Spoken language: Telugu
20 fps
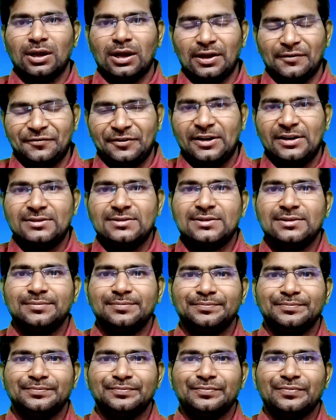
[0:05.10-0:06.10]
హాయ్ ఫ్రెండ్స్
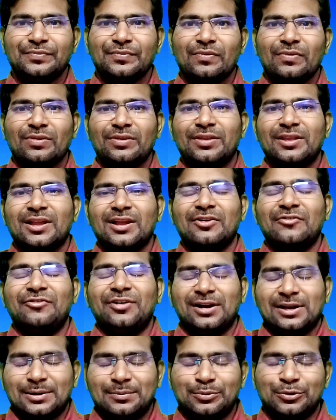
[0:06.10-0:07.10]

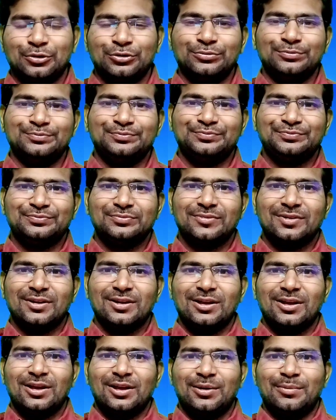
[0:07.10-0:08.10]
వెల్కమ్ టు
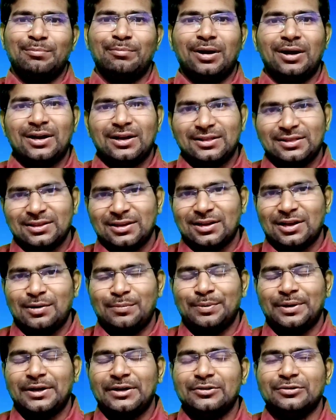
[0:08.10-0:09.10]
మన రత్న
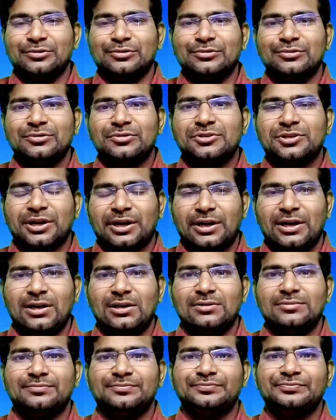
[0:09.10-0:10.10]
కాంపిటేటివ్
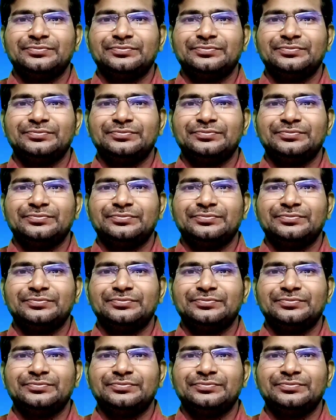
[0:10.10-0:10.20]
ఛానల్